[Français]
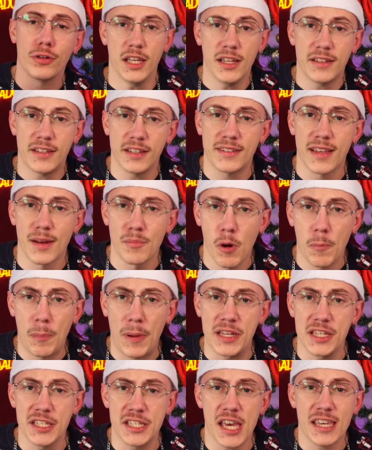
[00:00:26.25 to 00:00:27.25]
Il était tellement
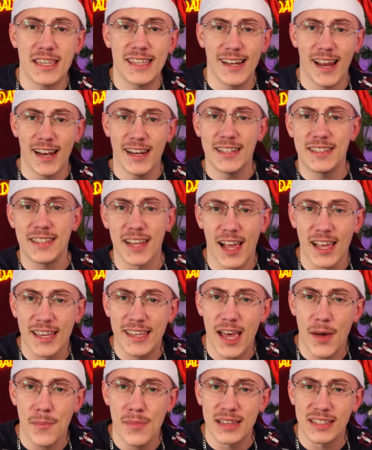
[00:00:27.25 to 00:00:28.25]
paniqué qu'il a laissé un
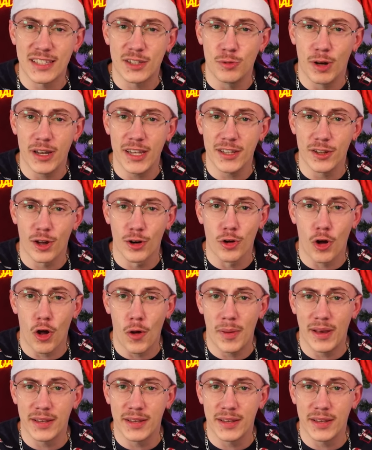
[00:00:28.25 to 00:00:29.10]
gamin se noyer dans le grand